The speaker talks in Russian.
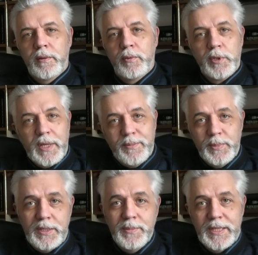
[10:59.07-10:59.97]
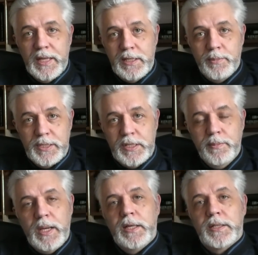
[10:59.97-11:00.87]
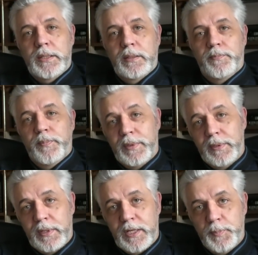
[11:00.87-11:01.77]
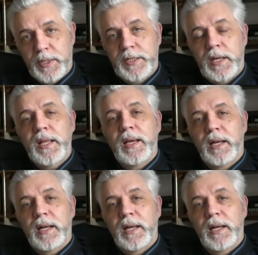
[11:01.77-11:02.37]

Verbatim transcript: он именно этим и занимается, э, распространяя